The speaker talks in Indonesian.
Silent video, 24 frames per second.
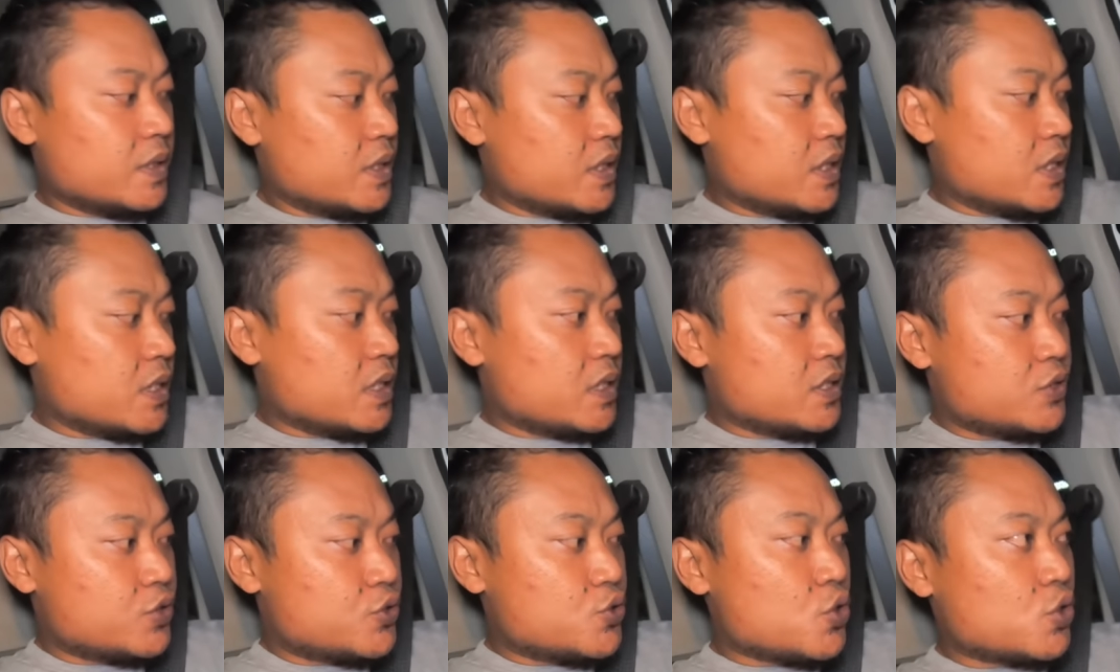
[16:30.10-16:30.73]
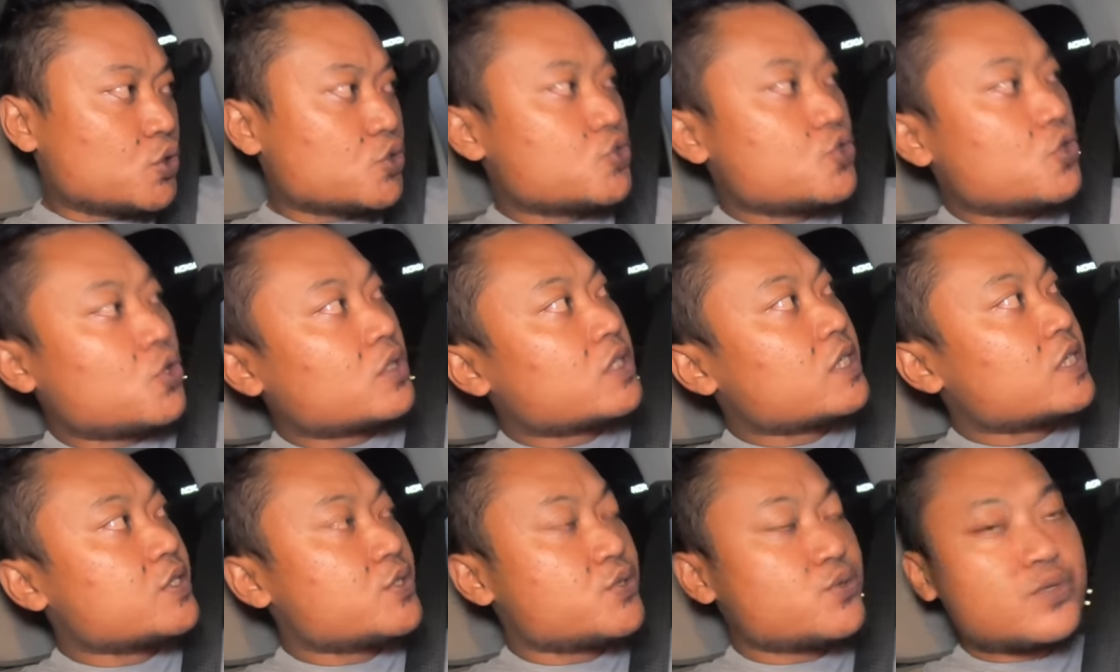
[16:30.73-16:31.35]
eh,
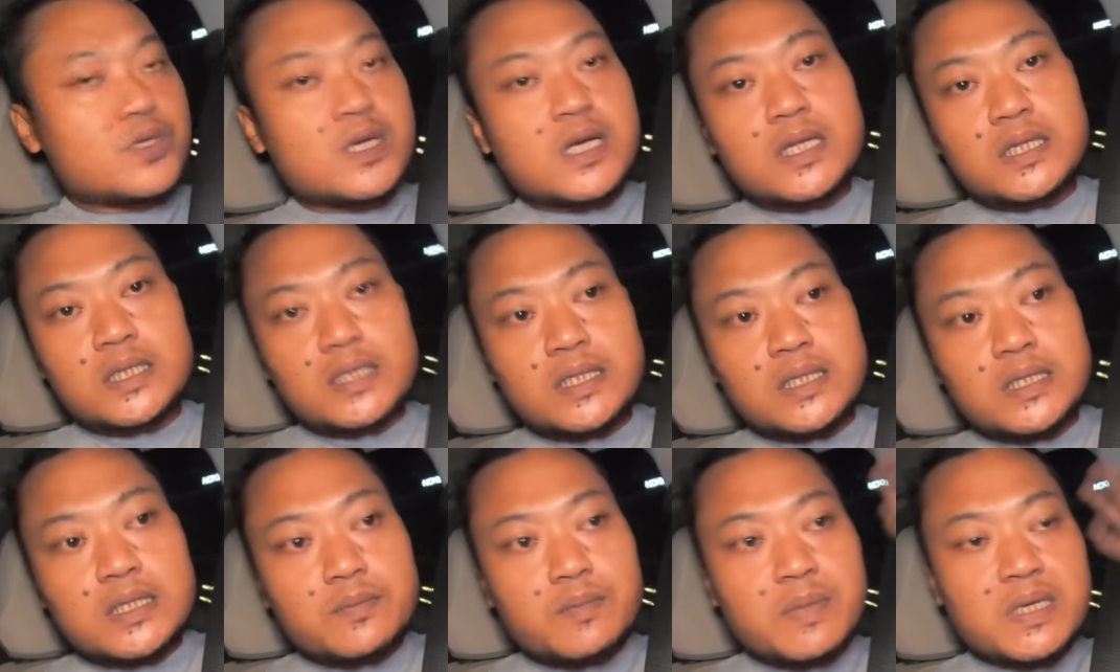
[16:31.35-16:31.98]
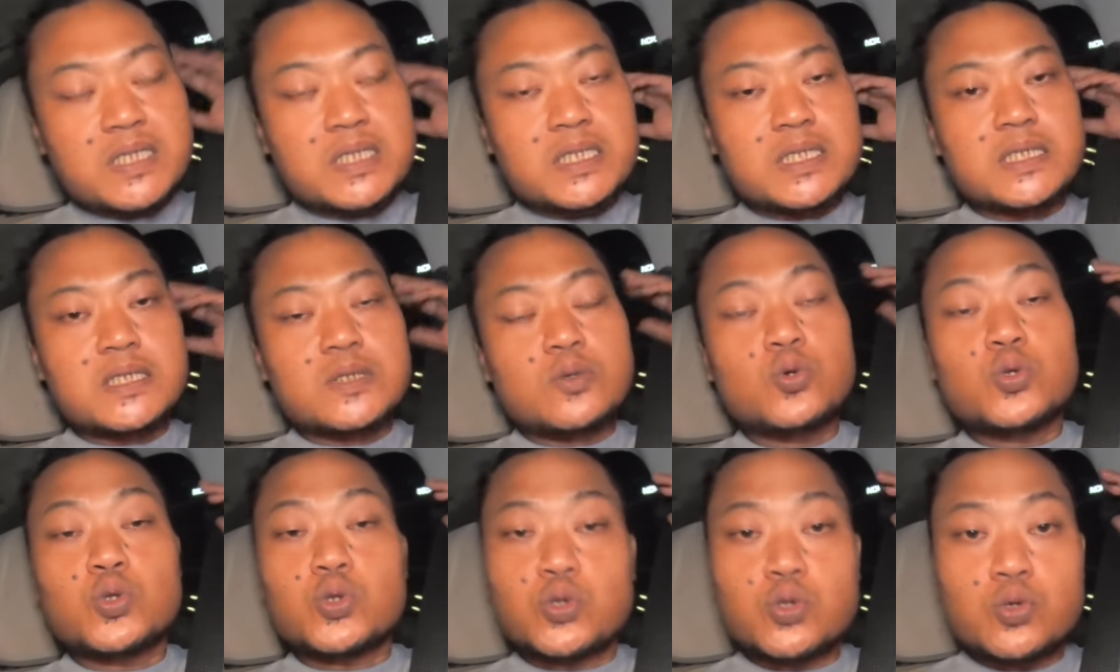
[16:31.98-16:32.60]
jok-joknya juga masih
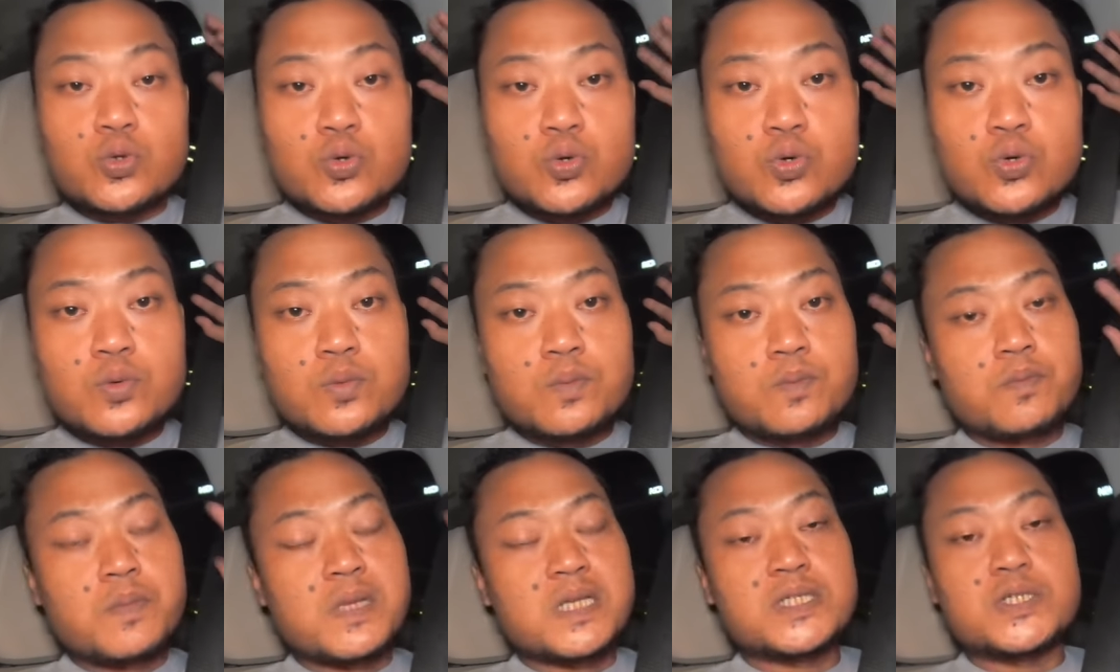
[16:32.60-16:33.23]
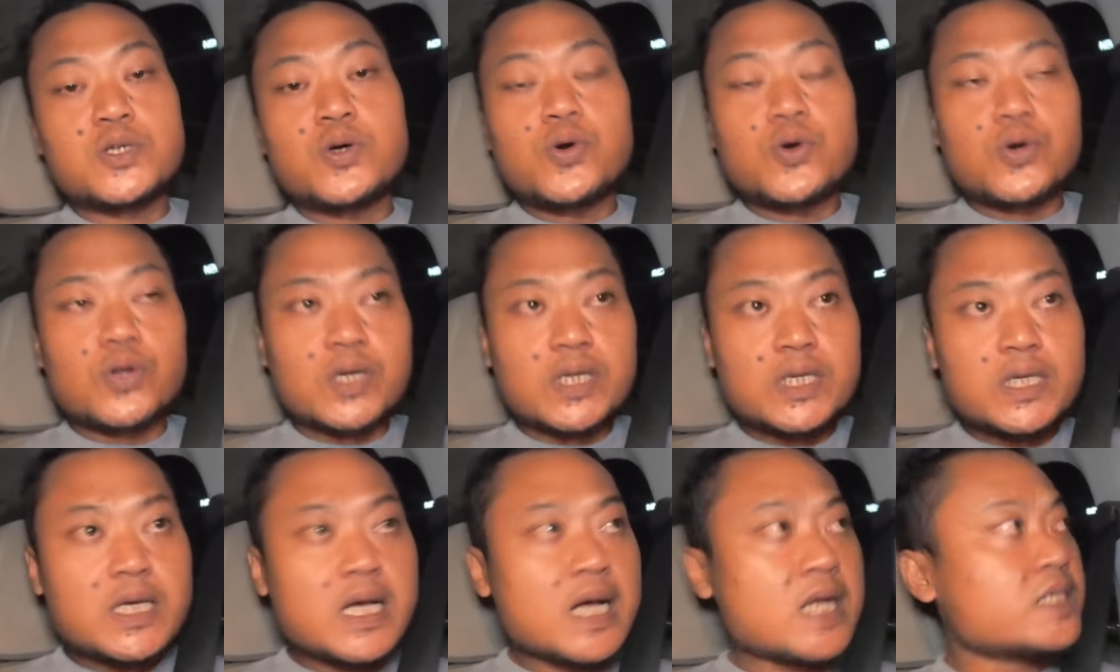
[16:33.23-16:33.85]
utuh masih
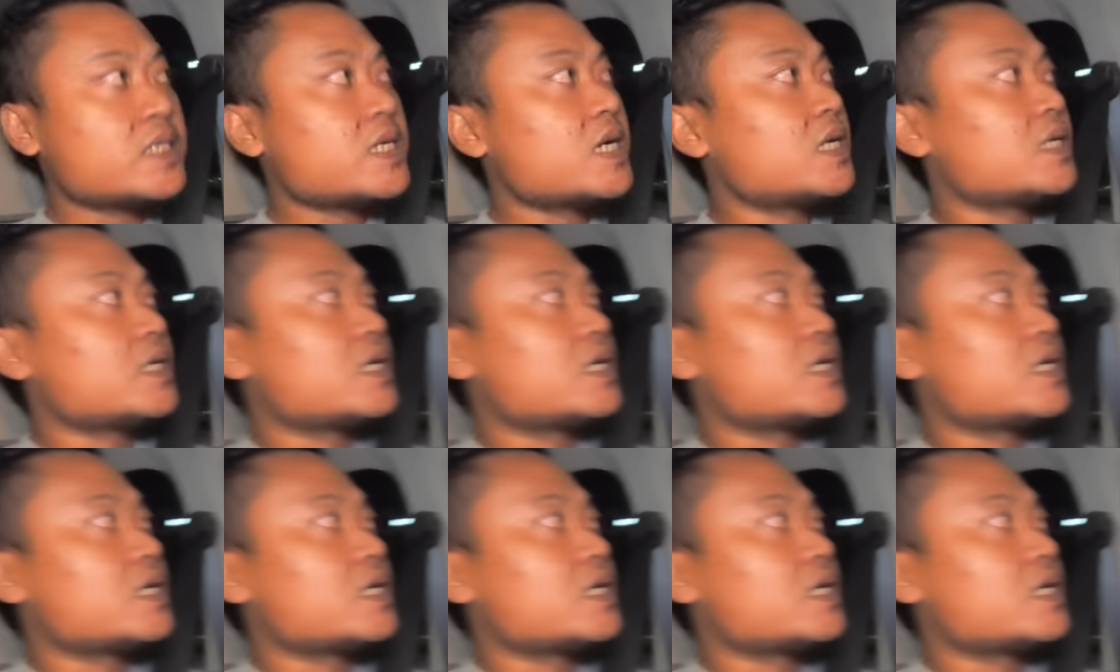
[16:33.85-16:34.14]
ori hanya